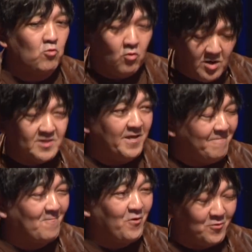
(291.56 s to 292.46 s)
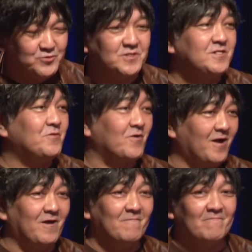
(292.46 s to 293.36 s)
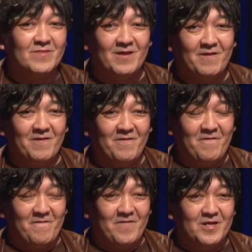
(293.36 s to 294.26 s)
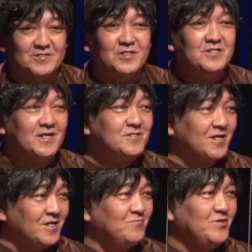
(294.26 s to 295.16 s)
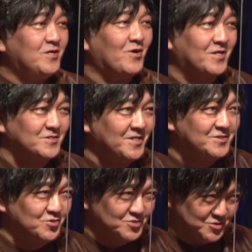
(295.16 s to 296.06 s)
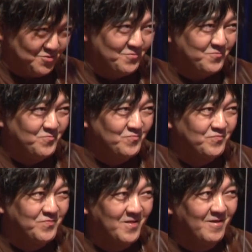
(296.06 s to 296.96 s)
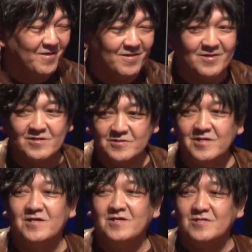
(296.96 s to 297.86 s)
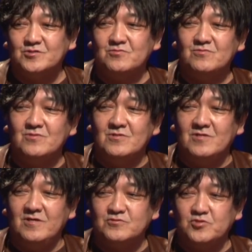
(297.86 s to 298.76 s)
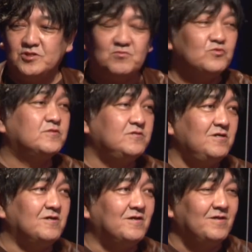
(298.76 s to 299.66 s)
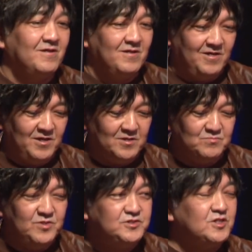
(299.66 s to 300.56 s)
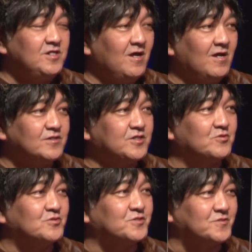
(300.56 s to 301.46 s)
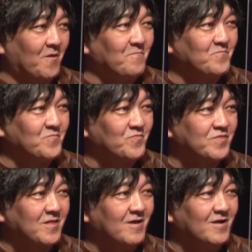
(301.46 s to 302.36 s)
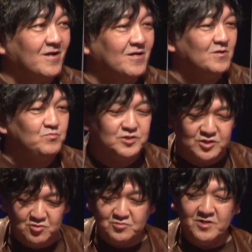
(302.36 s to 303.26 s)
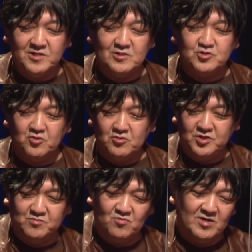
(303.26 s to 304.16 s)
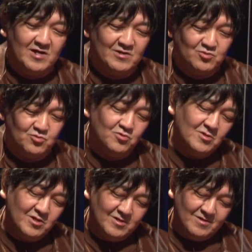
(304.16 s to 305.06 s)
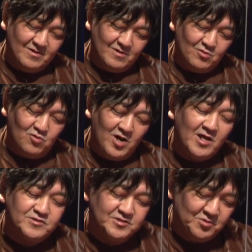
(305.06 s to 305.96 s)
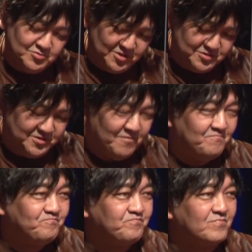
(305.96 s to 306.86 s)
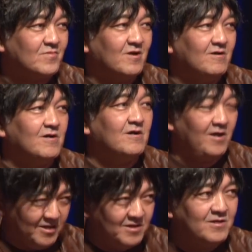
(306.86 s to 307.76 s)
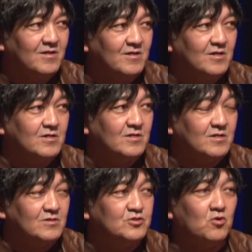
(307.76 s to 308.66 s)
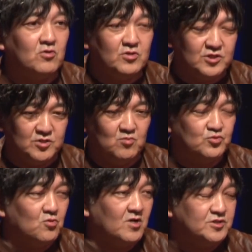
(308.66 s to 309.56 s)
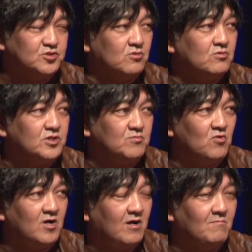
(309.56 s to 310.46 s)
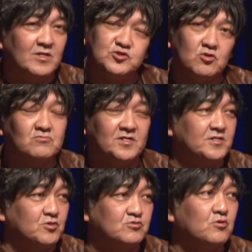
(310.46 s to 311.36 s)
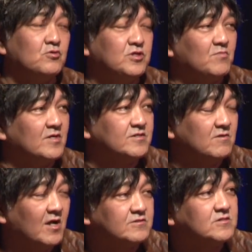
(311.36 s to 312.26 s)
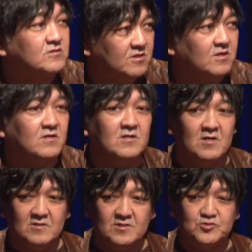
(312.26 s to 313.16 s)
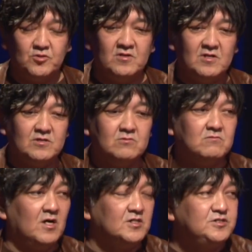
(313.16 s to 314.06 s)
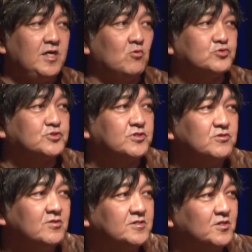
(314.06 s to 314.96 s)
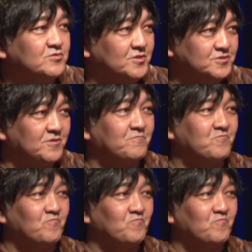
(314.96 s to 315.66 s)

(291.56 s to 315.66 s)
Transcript: ところがねこれ不思議なのが、はい、人間だけに見えるわけじゃないっていうんですよ。でその紐って、はい道に張ってるんですって。道の上に黒い紐がこう張ってるんですって、単独で。はい。黒い紐とか白い紐が、まあ白くはないんですけど黒い紐が張ってて、でそれが要は家を突き抜けてるんですって。